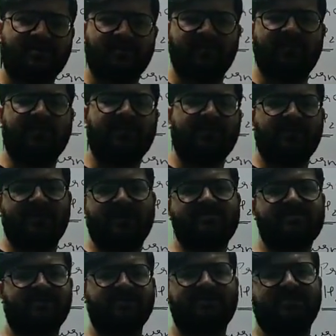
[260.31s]
केमिकल
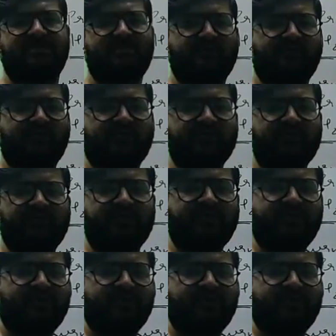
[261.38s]
रिएक्शन इज द प्रोसेस